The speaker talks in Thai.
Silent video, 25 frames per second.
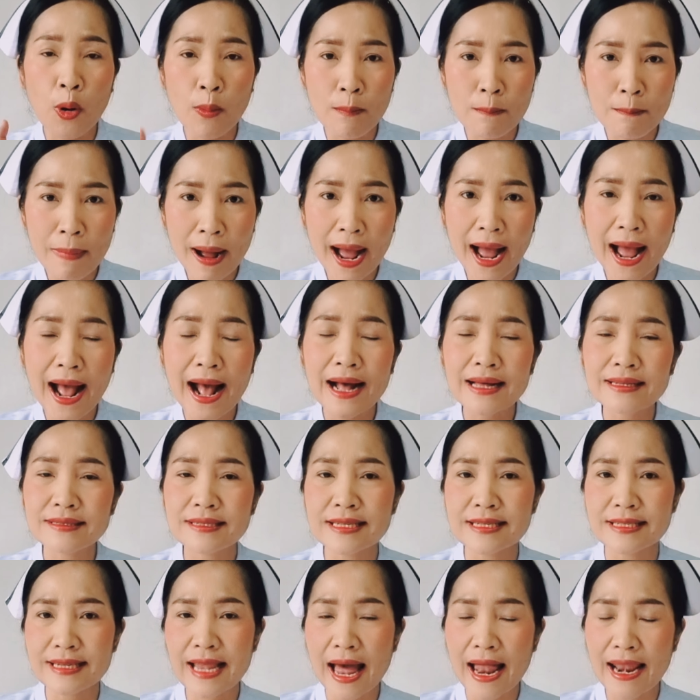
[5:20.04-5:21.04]
ผมบาง
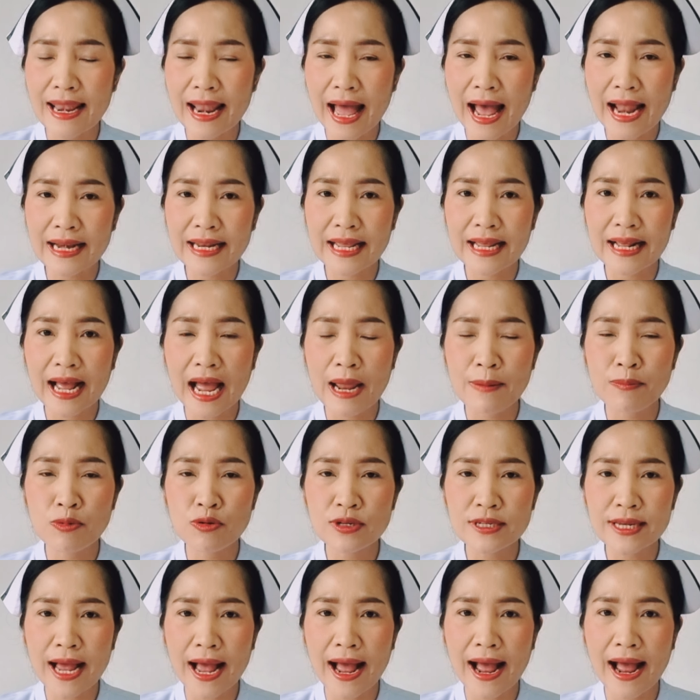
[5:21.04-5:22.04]
ศีรษะล้านคล้ายๆ
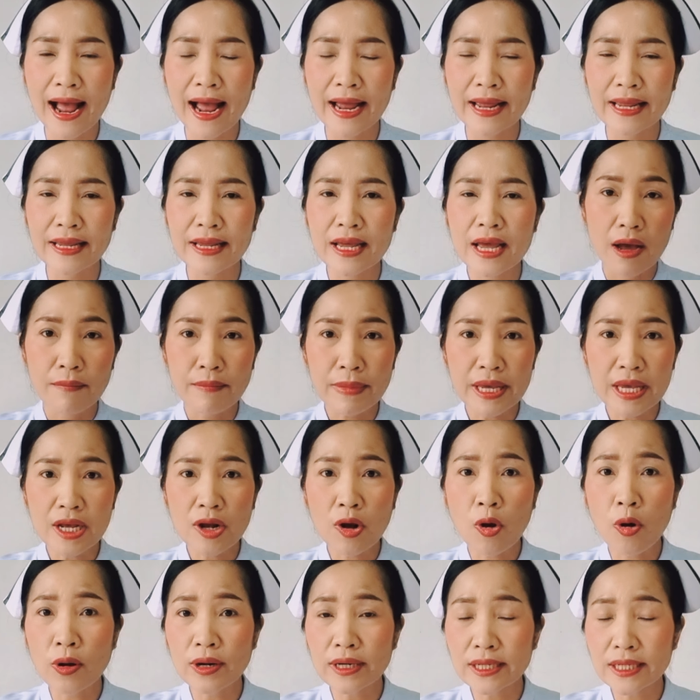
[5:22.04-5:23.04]
ผู้ชายมี
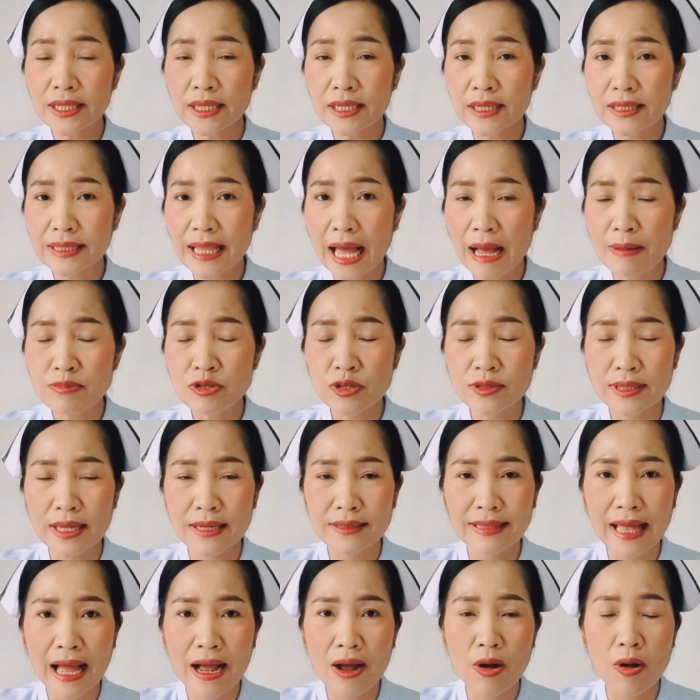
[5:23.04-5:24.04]
ขนขึ้นตามจุด
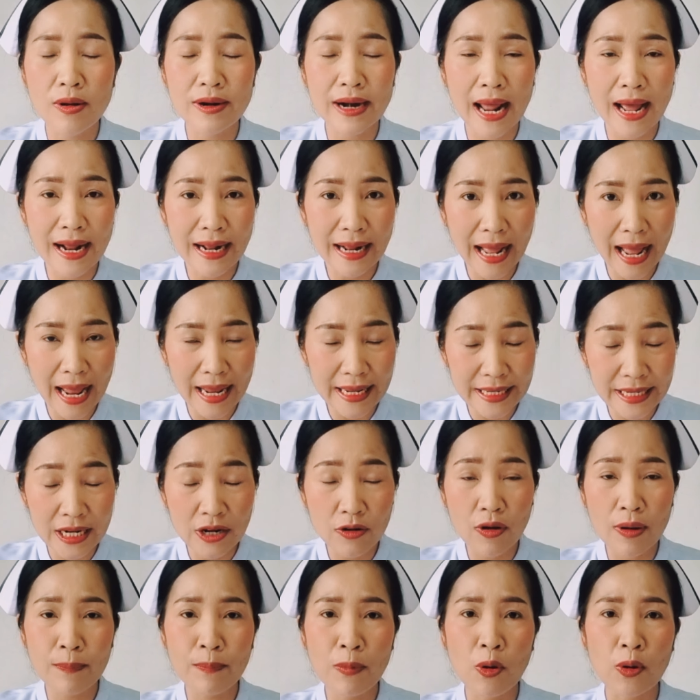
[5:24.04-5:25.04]
ต่างๆของร่างกายเย
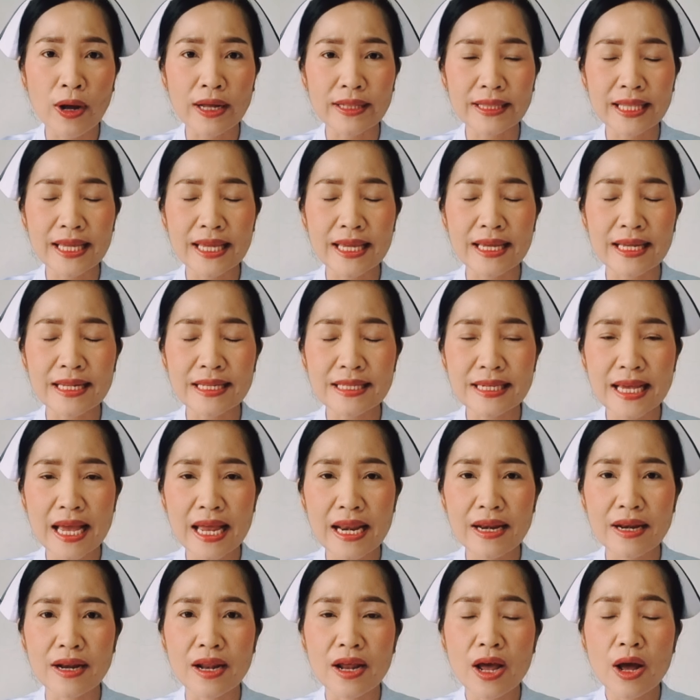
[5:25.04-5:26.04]
อะกว่าปกติเช่
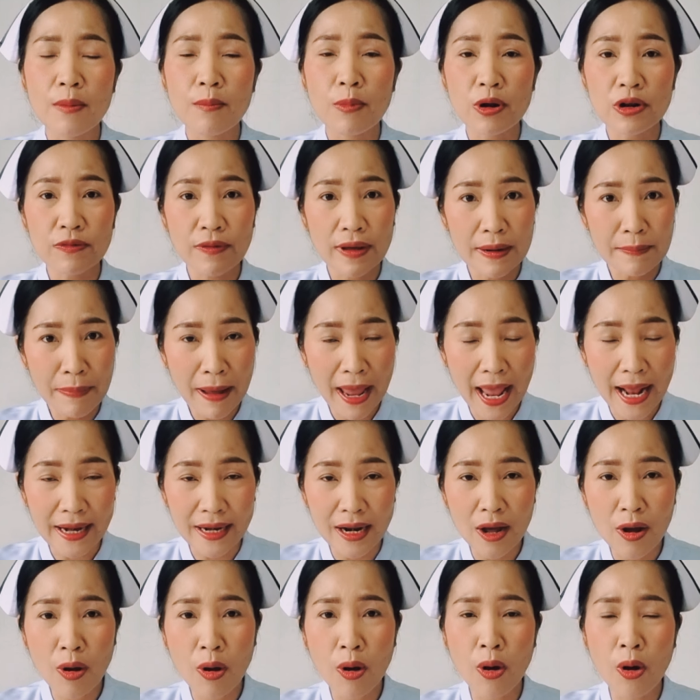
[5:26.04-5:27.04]
นบริเวณแผง
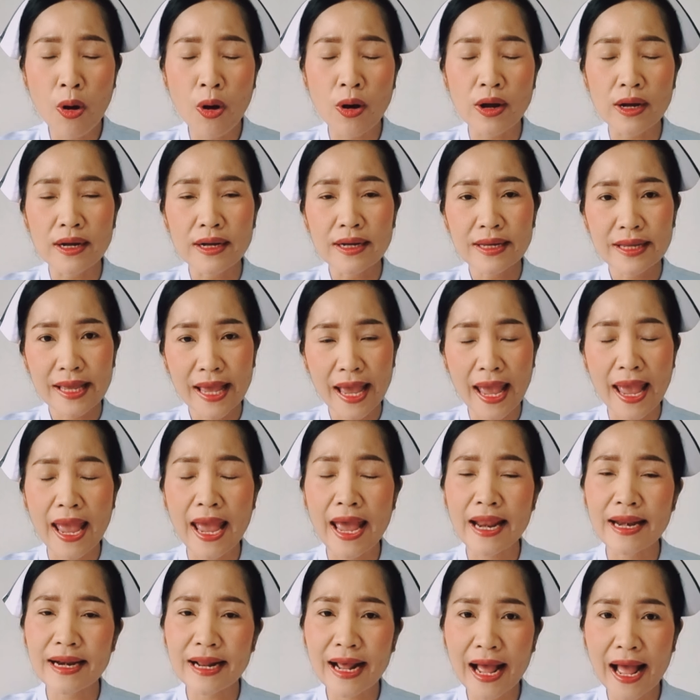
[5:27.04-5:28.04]
หน้าอกแข
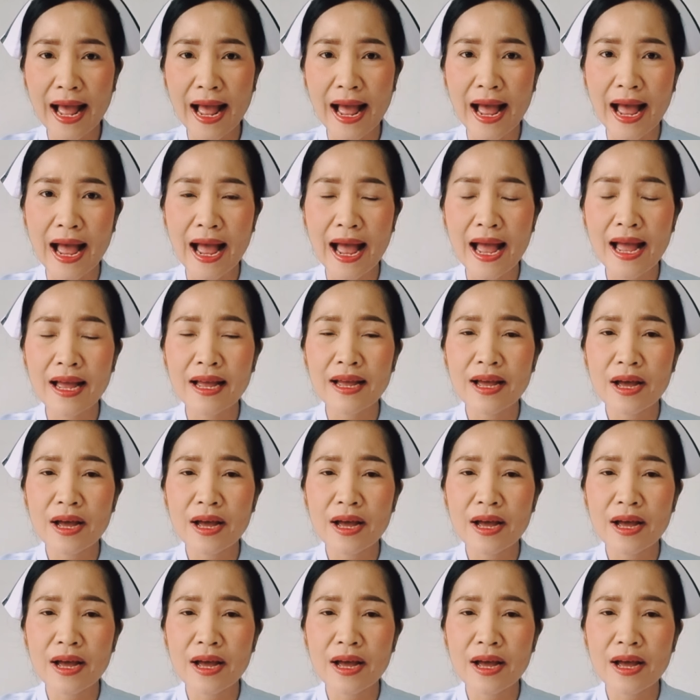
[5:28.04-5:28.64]
นขา